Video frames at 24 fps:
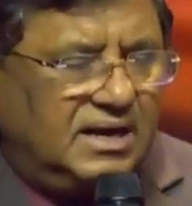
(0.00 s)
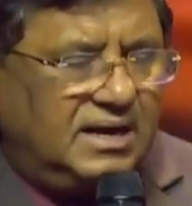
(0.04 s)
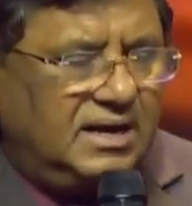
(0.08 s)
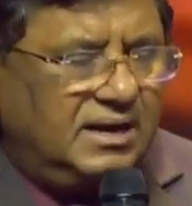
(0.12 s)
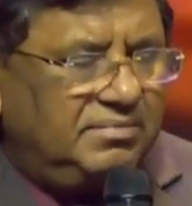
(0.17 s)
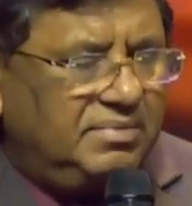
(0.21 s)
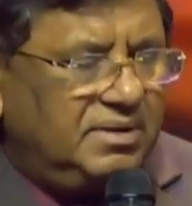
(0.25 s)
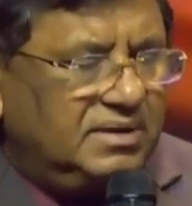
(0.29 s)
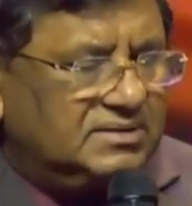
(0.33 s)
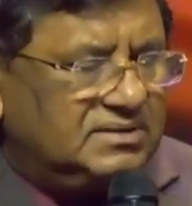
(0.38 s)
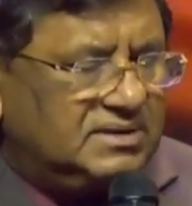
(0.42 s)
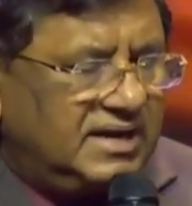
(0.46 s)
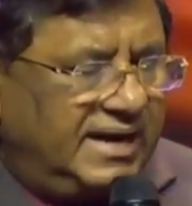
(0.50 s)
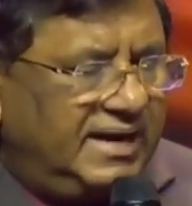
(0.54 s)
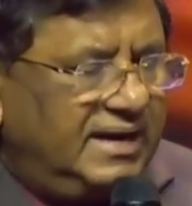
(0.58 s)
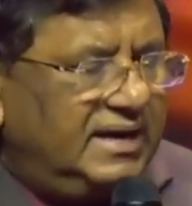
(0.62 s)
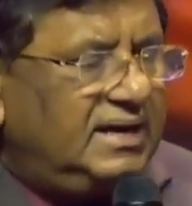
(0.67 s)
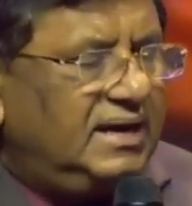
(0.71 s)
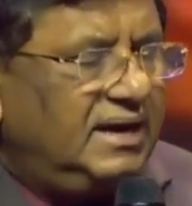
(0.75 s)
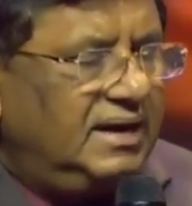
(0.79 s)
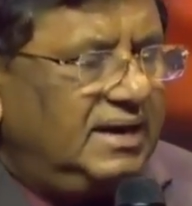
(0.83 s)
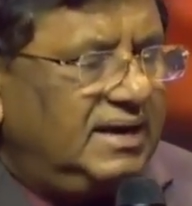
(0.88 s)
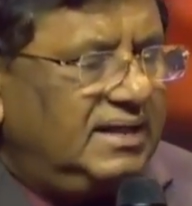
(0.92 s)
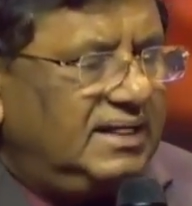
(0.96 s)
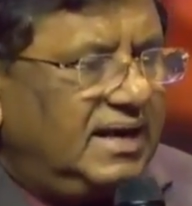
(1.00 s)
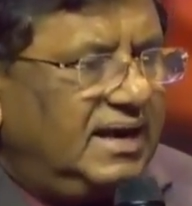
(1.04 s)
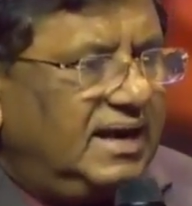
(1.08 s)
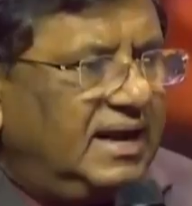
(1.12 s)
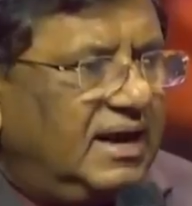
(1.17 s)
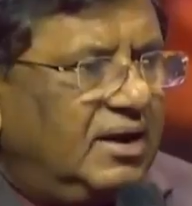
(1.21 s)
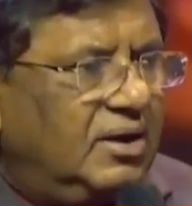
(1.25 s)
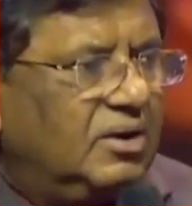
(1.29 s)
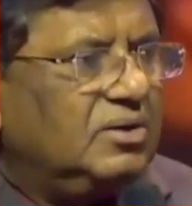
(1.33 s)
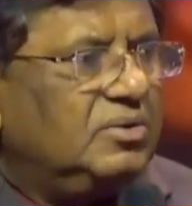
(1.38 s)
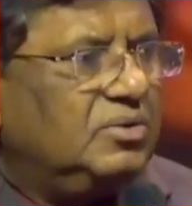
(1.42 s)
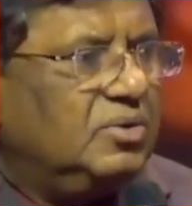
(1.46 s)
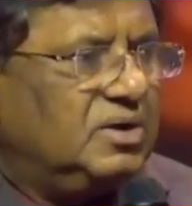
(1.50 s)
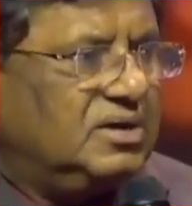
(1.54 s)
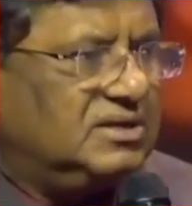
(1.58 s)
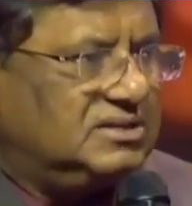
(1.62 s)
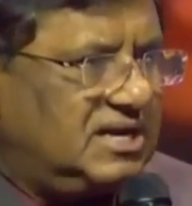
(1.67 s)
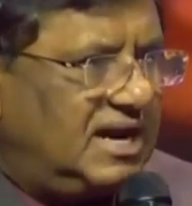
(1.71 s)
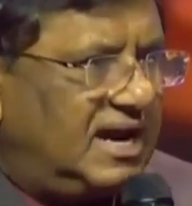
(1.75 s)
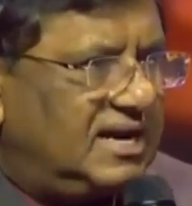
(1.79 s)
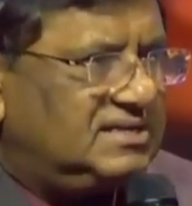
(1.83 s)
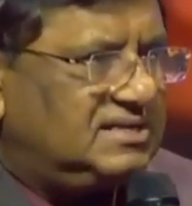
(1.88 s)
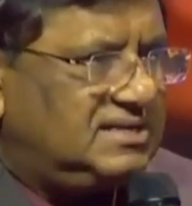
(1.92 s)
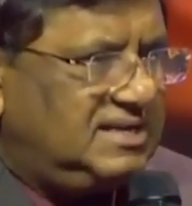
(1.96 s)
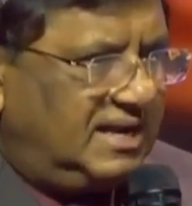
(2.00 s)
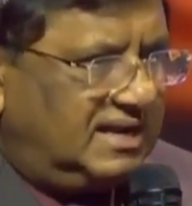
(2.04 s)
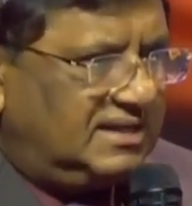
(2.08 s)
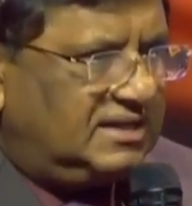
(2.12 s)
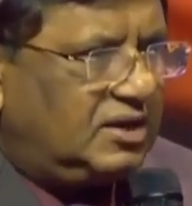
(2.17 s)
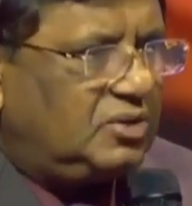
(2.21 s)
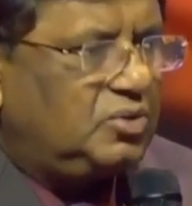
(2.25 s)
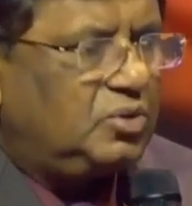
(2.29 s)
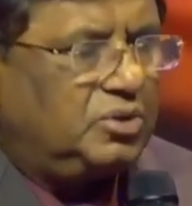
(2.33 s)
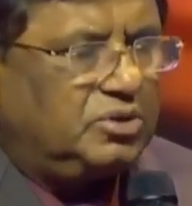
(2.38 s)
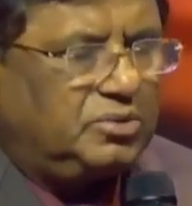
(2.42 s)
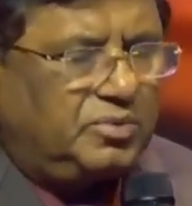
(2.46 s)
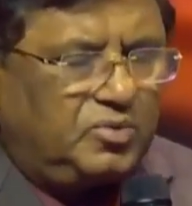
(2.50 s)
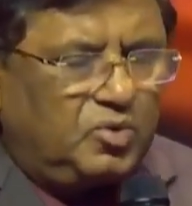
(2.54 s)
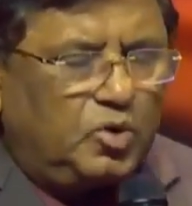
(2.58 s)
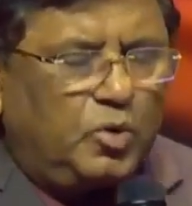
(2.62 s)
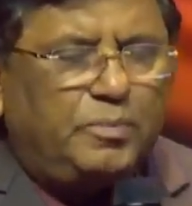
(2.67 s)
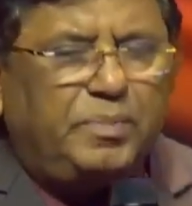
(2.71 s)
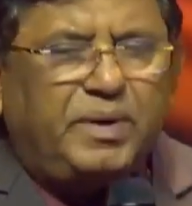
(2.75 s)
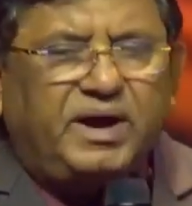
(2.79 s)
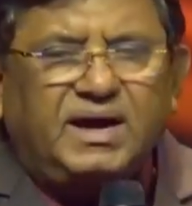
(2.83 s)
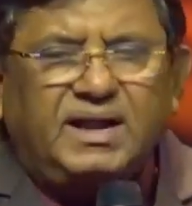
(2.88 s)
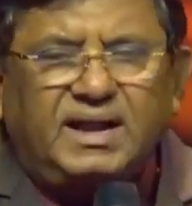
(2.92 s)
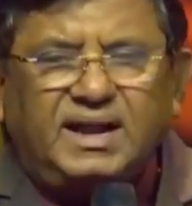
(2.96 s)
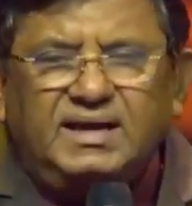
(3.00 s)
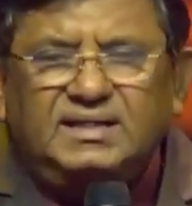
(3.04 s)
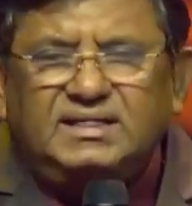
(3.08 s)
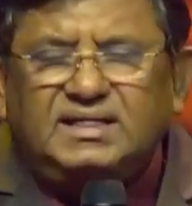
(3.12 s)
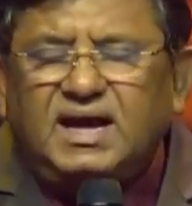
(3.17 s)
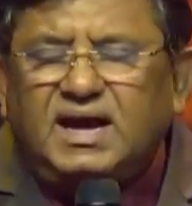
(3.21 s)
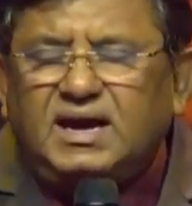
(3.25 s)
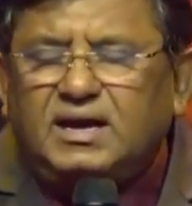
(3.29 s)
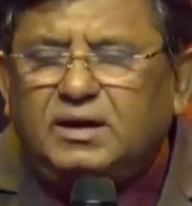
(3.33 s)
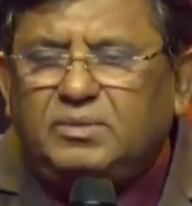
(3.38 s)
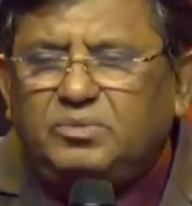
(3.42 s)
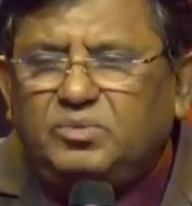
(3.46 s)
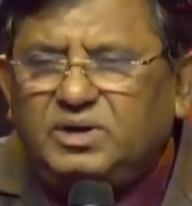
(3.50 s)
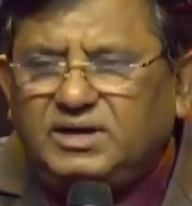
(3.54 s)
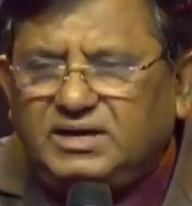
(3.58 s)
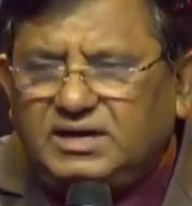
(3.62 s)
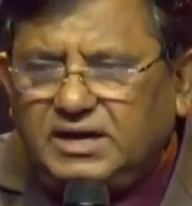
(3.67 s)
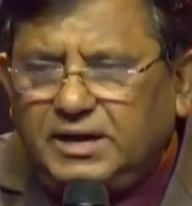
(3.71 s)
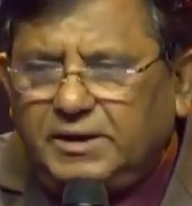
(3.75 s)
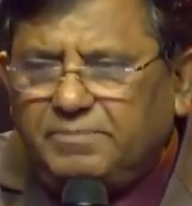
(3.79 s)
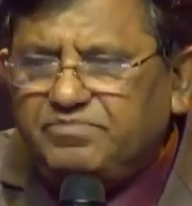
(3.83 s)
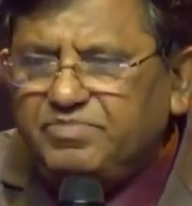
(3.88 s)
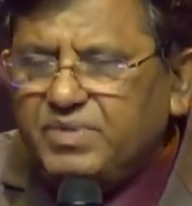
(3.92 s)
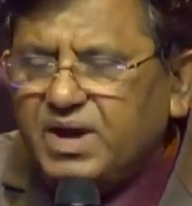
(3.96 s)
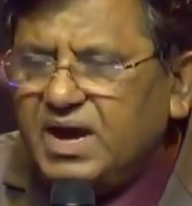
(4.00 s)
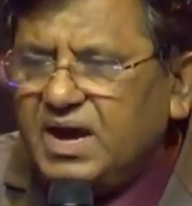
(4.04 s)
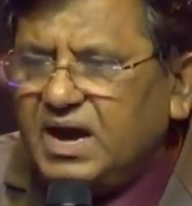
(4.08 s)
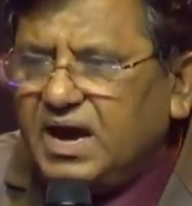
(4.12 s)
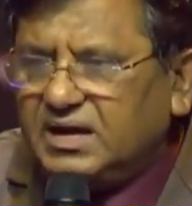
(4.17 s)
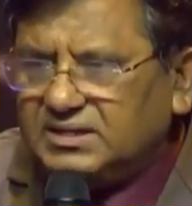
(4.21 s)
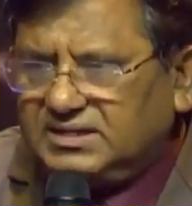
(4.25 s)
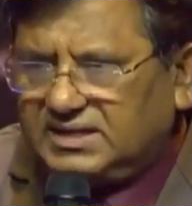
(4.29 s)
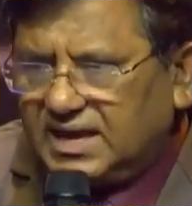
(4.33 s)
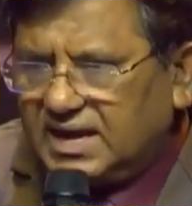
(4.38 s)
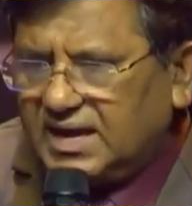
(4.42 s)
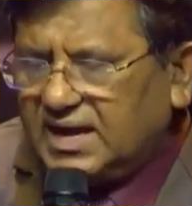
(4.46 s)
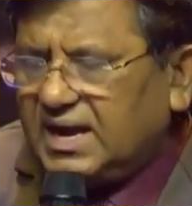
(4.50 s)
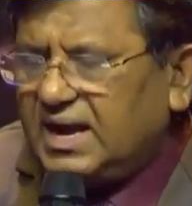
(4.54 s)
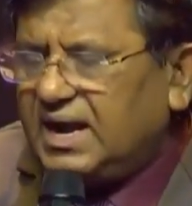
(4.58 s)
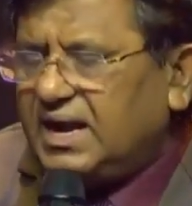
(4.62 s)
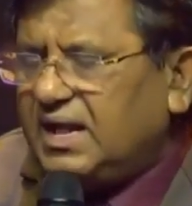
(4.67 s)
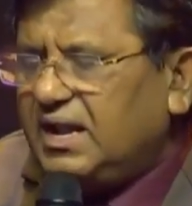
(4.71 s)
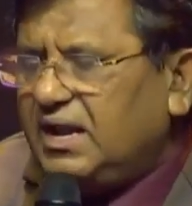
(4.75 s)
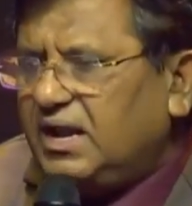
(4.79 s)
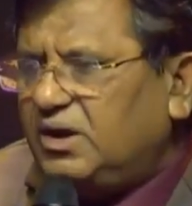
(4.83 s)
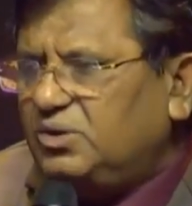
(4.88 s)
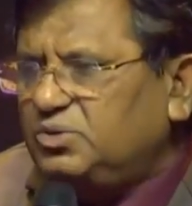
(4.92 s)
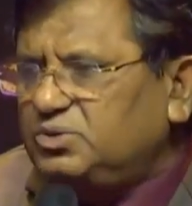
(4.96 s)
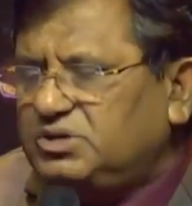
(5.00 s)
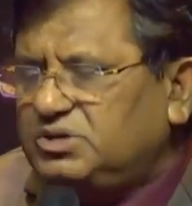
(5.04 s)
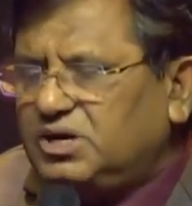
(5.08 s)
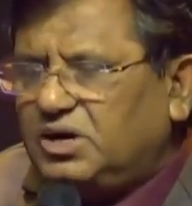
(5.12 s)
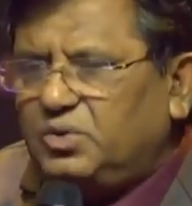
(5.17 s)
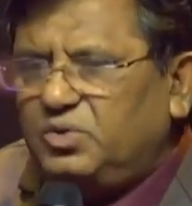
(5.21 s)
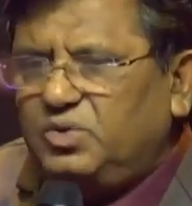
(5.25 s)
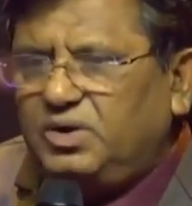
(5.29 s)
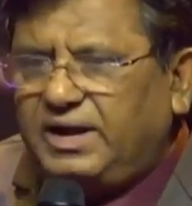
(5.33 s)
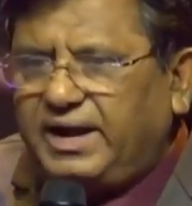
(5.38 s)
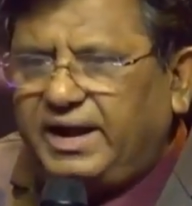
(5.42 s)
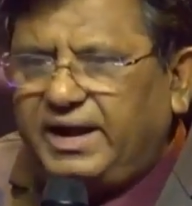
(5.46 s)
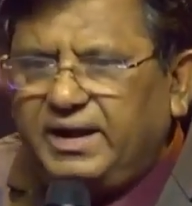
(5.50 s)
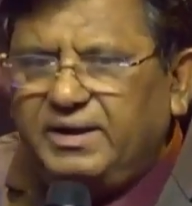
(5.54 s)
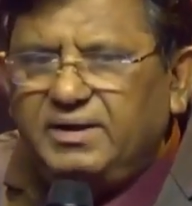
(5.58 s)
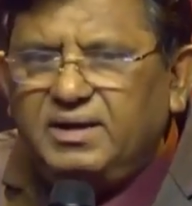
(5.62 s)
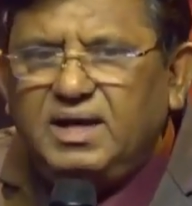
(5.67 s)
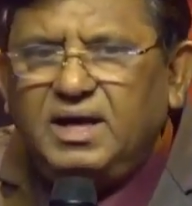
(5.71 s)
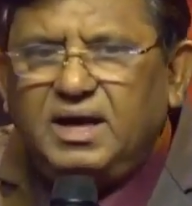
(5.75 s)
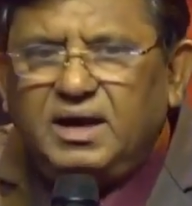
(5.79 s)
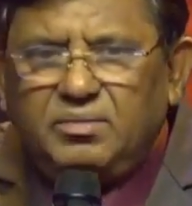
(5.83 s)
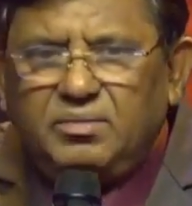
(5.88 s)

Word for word: సైంటి ఏదైనా ఒక శాస్త్రీయత గొప్పగా రైతాంగంకి ఆ తెలంగాణలో అవసరం ఉంటే మీరు